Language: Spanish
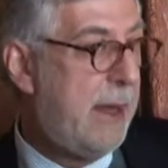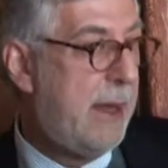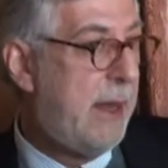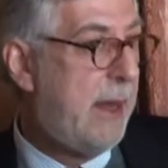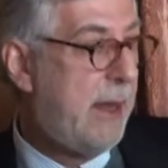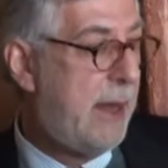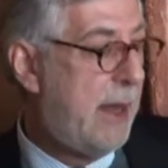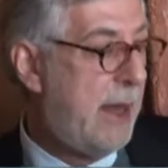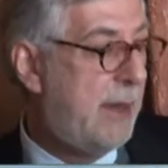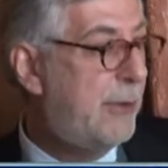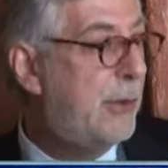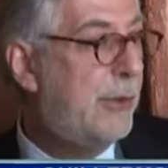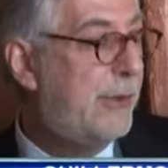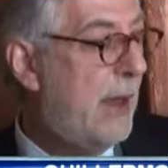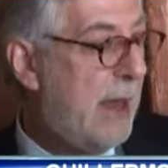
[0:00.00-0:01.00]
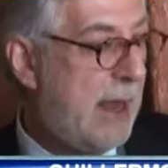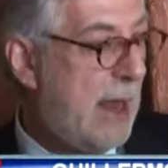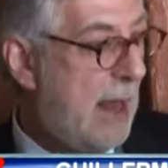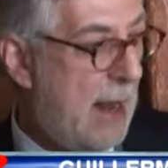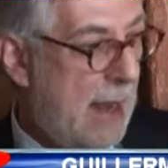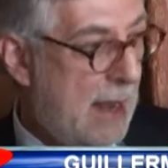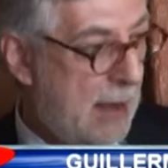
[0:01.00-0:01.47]
y, y entonces
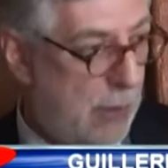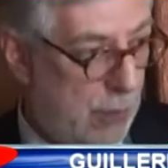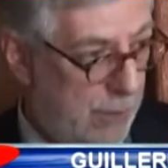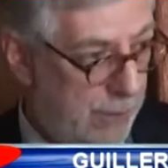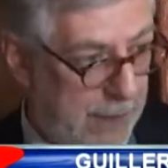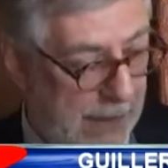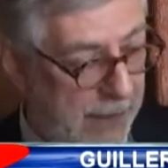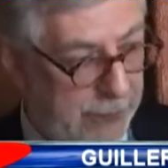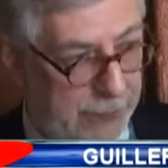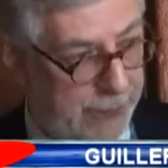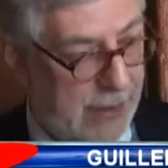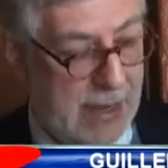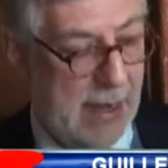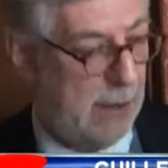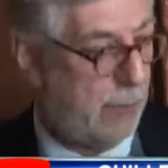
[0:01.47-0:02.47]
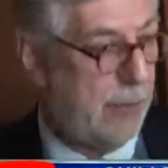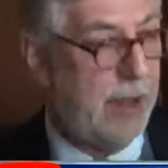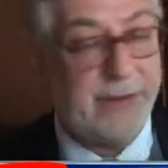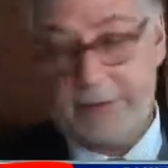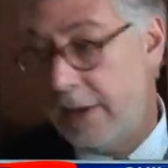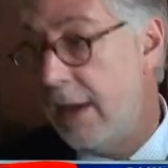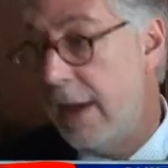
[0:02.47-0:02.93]
haya conflictos en
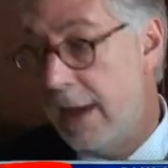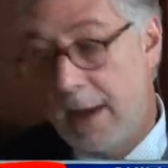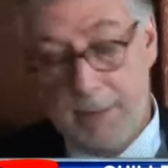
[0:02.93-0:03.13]
algunas